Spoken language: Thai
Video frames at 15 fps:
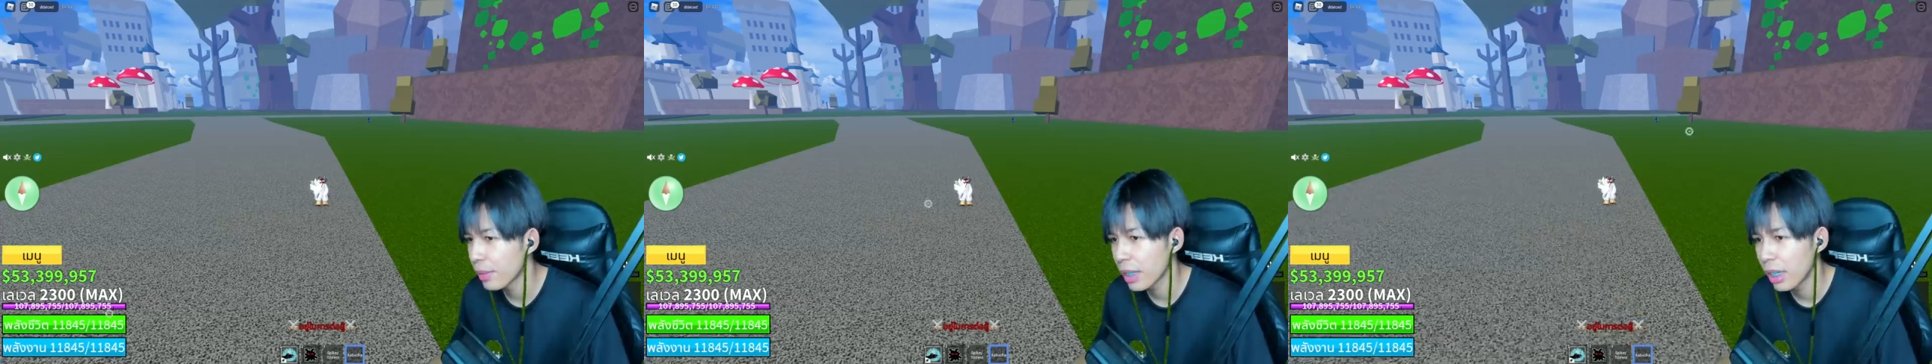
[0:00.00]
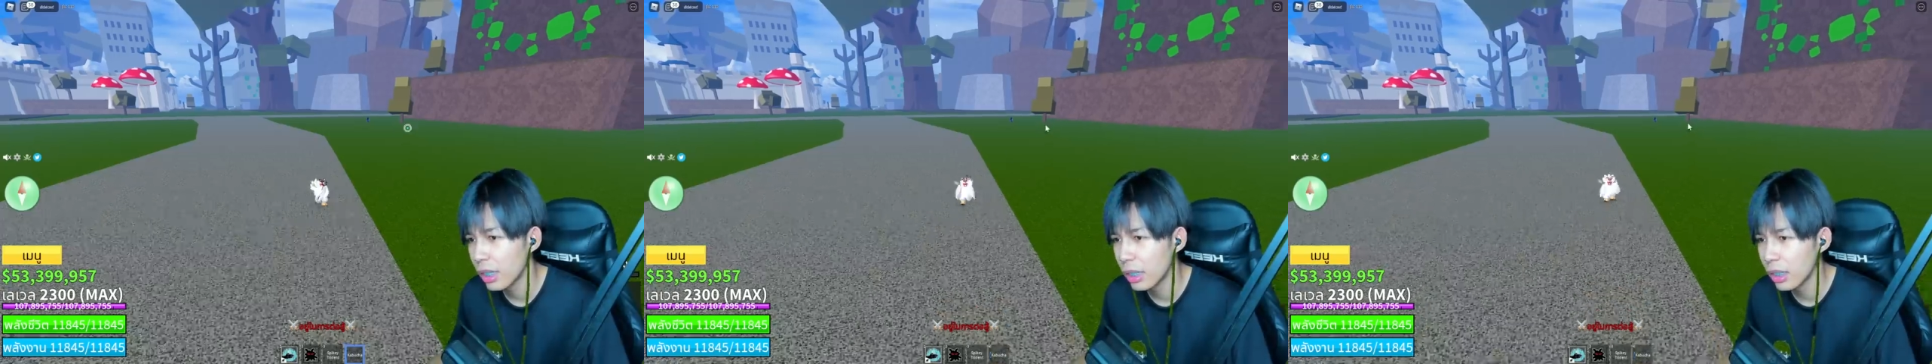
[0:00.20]

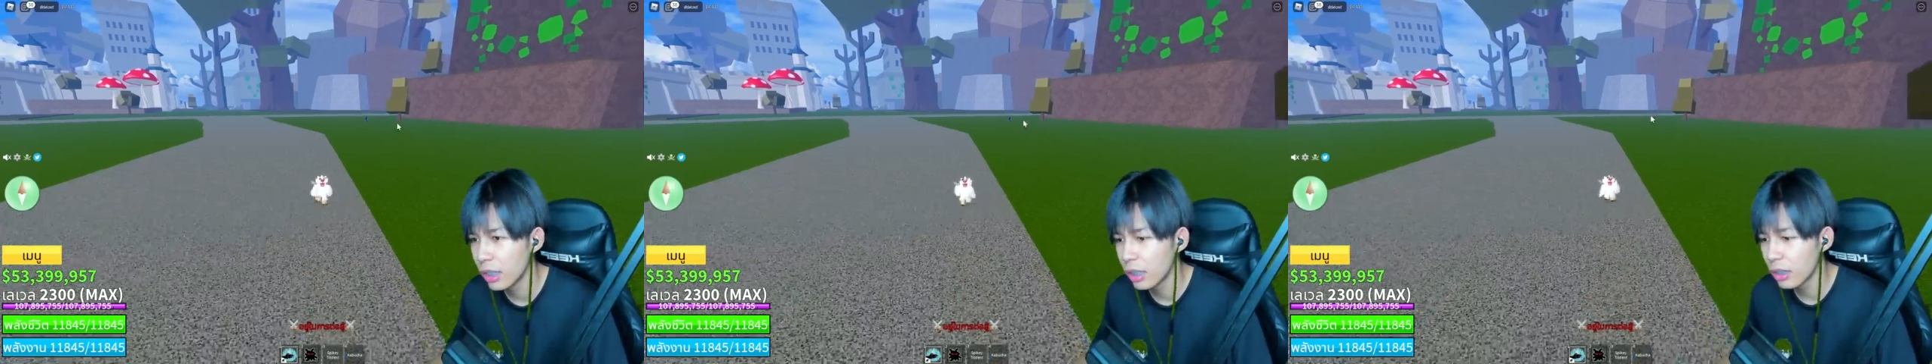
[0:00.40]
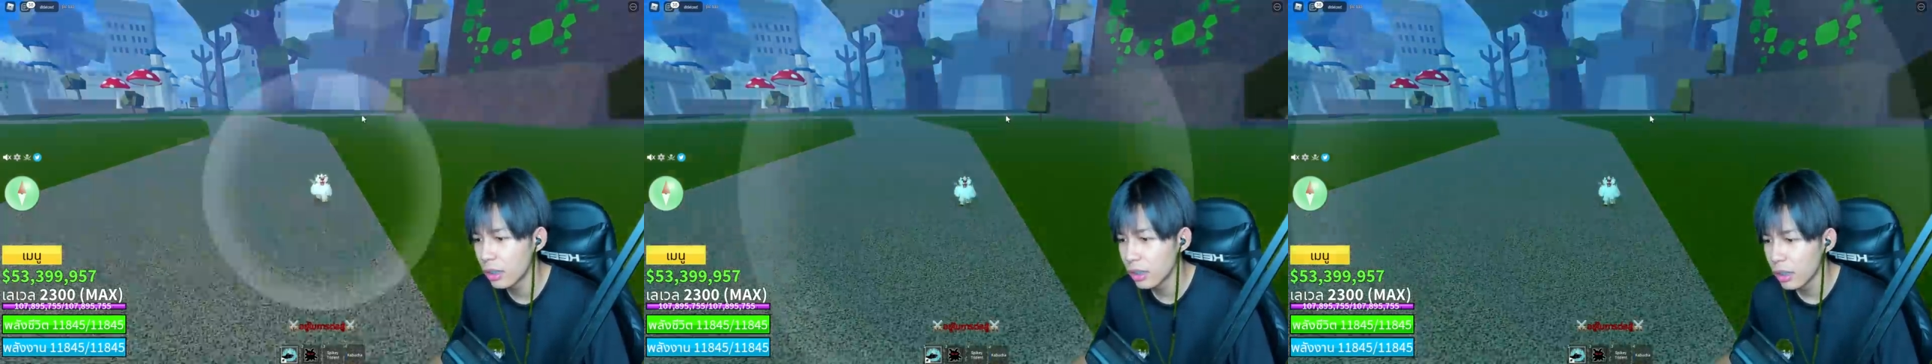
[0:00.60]
คือ
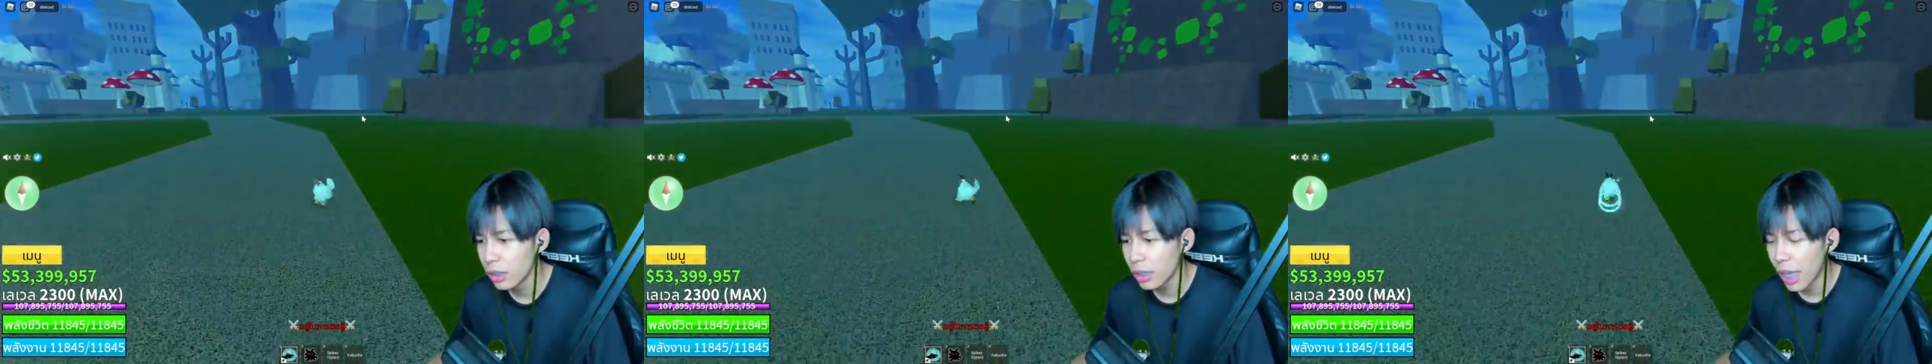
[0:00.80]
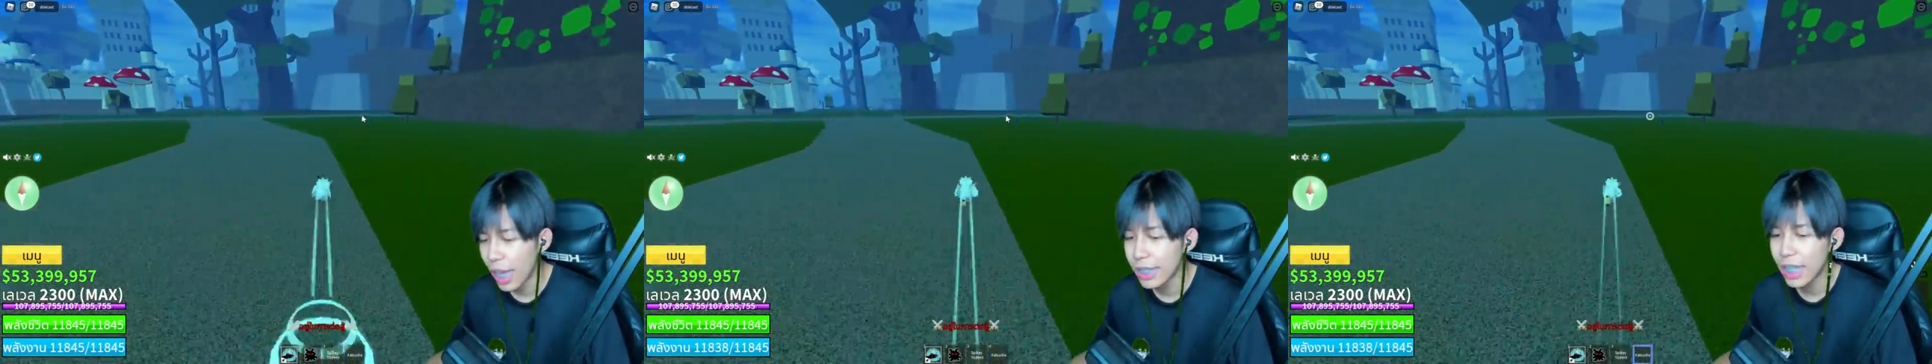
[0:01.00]

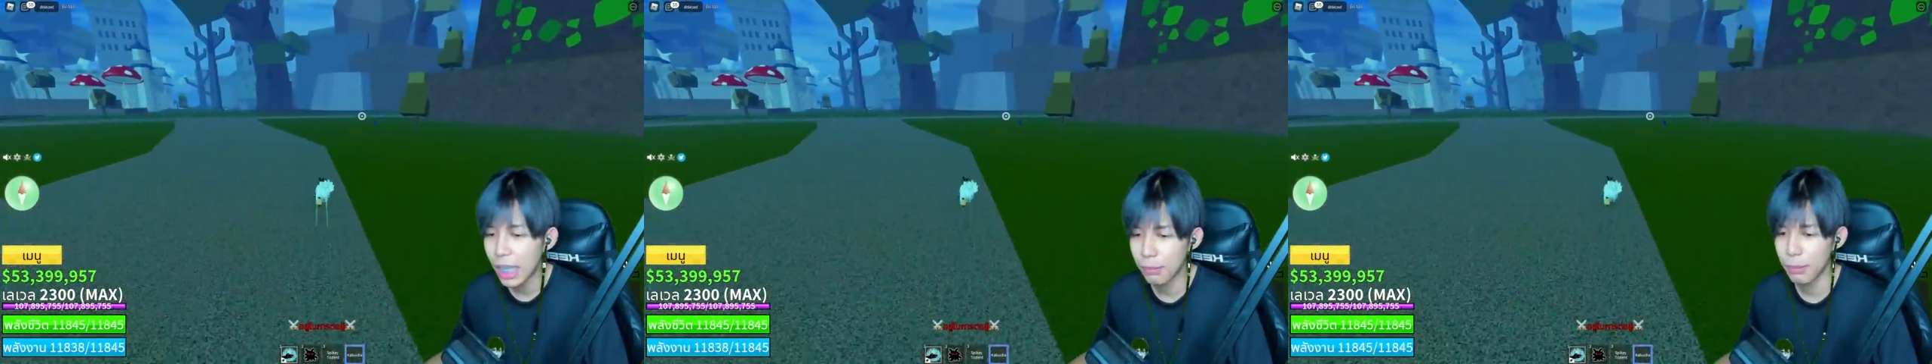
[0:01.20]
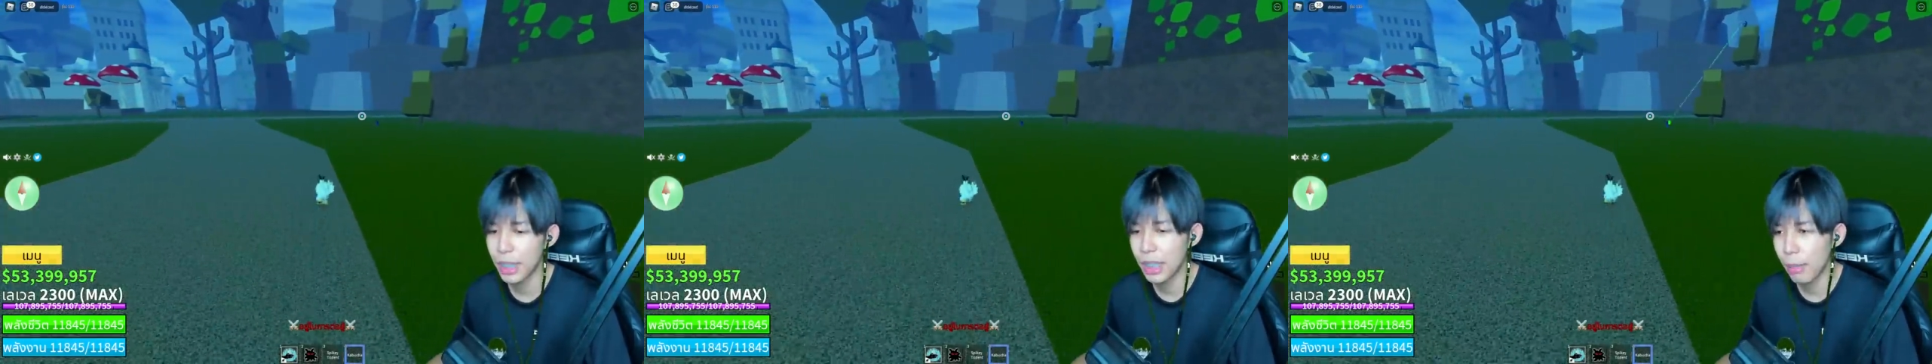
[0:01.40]
อาจาร
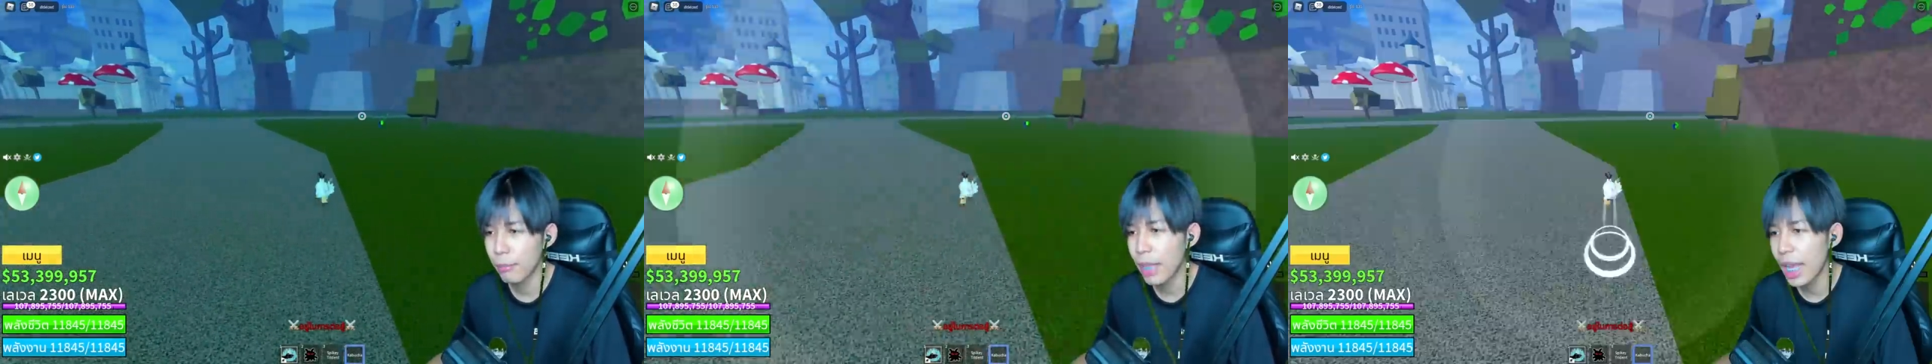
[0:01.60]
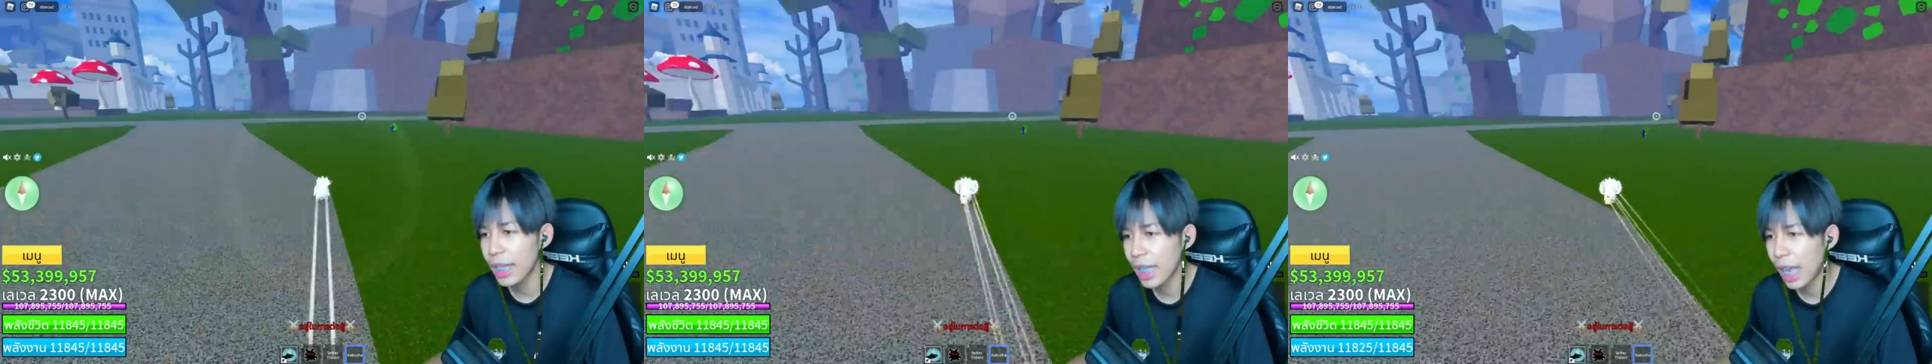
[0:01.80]
ย์พี่ทำ
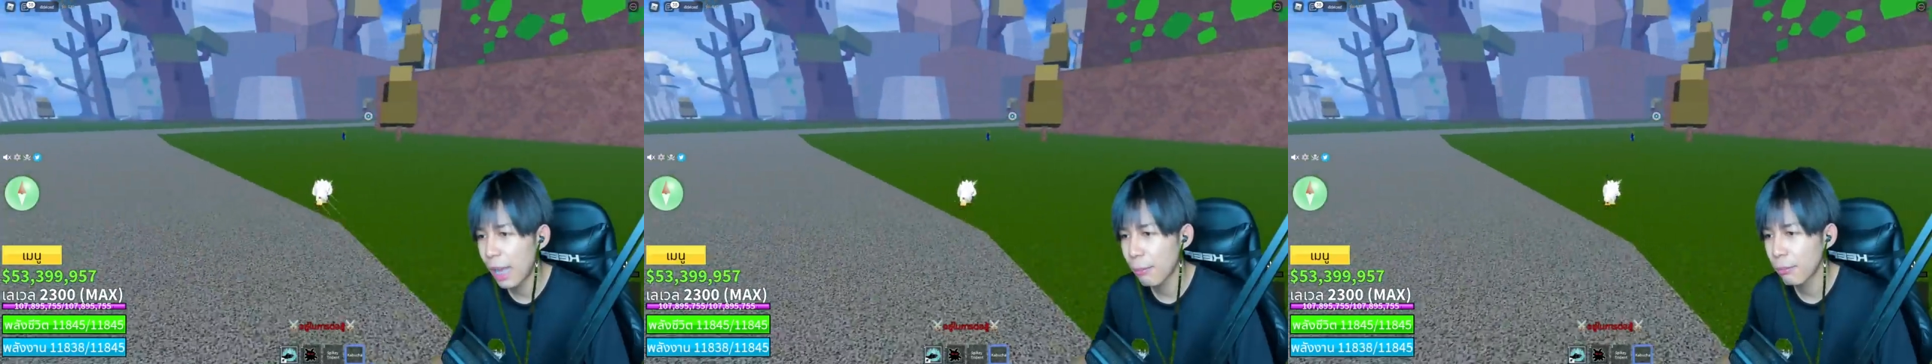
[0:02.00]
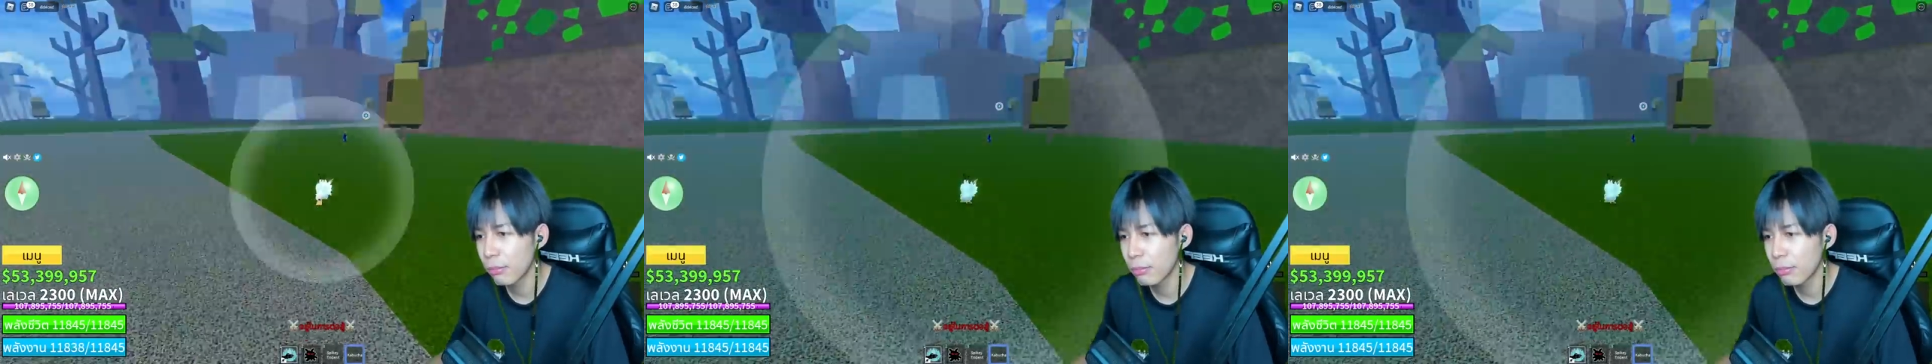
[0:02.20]
ได้นะครับ